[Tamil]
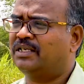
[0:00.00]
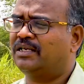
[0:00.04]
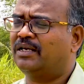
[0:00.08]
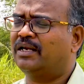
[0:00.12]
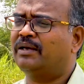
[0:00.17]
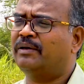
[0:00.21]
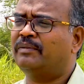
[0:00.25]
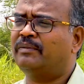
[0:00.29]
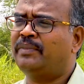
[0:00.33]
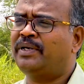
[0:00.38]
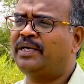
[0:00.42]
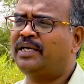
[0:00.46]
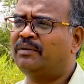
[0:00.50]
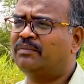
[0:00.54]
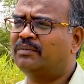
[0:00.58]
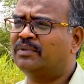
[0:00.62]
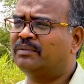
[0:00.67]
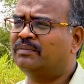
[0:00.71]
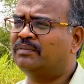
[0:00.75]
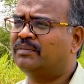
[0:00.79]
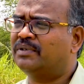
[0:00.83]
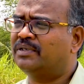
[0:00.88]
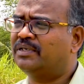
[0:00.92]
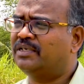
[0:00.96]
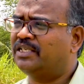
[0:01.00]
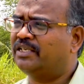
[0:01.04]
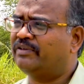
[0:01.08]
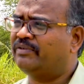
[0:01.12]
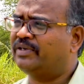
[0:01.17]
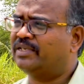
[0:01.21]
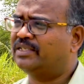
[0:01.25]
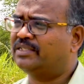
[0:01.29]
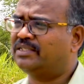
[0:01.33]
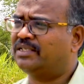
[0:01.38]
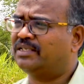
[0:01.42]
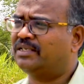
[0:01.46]
சரிங்களா மினிமம்
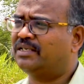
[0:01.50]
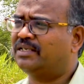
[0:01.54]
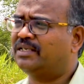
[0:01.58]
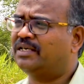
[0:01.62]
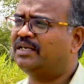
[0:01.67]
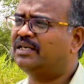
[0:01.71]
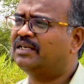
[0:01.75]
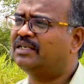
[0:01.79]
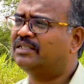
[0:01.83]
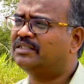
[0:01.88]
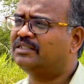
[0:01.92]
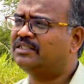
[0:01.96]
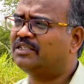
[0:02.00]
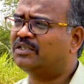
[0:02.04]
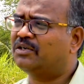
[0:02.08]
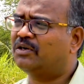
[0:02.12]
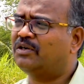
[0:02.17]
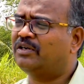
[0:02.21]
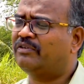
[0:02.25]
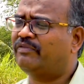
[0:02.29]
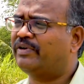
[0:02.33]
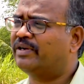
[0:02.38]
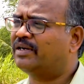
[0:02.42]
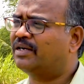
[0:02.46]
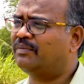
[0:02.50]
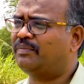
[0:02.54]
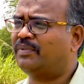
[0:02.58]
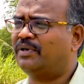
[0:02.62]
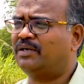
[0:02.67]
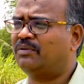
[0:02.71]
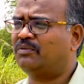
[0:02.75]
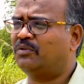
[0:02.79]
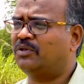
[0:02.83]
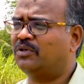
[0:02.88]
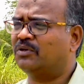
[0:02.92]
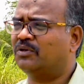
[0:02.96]
டிவியேஷனில் ஜீரோ டிஃபெக்டில்
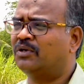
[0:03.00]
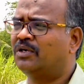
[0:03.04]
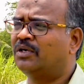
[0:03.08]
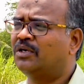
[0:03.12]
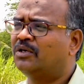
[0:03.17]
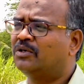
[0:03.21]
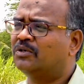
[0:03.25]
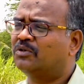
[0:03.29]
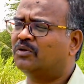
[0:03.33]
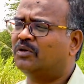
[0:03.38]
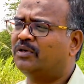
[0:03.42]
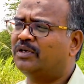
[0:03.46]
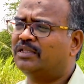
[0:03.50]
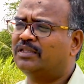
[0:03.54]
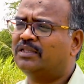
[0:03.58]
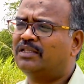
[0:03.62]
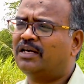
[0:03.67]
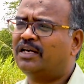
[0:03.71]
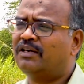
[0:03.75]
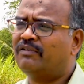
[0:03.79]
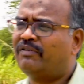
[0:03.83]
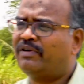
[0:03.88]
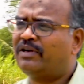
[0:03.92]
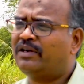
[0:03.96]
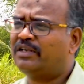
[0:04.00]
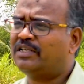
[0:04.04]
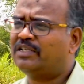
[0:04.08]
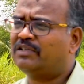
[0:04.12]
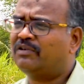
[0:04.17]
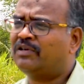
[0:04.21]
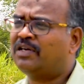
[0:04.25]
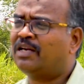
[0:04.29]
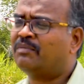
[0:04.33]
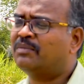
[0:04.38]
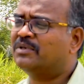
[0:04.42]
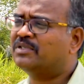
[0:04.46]
பண்ண முடியும் ஸோ இந்த அட்வான்டேஜ்
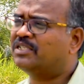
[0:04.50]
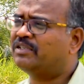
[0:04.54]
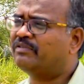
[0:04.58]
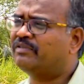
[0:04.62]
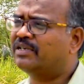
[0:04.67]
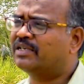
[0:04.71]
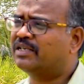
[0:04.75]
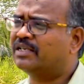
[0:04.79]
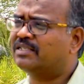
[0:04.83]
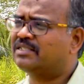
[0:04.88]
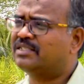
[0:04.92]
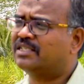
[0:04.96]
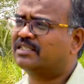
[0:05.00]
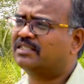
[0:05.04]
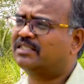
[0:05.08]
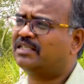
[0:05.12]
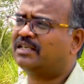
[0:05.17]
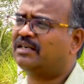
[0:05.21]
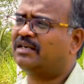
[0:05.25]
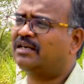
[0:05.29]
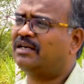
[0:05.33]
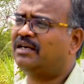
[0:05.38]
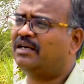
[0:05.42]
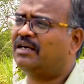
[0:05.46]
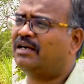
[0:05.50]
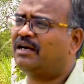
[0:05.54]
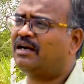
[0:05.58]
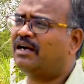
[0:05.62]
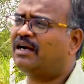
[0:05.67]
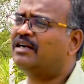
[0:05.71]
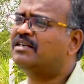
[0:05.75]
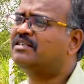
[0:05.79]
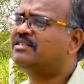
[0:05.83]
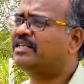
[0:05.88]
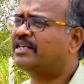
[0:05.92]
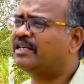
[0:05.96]
வந்து நம்ம சிவில் கன்ஸ்ட்ரக்ஷனில்
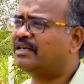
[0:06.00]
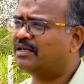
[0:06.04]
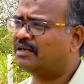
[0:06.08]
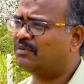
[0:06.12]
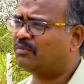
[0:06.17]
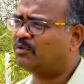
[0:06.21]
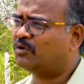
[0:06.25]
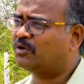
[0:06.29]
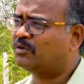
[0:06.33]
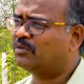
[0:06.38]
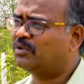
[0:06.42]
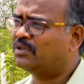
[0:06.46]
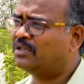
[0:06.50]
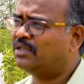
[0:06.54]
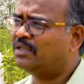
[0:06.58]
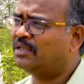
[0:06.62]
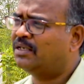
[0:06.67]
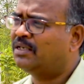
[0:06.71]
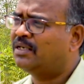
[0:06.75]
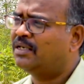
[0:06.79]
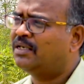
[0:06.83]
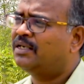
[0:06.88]
ஆன் சைட்டில் போகும்போது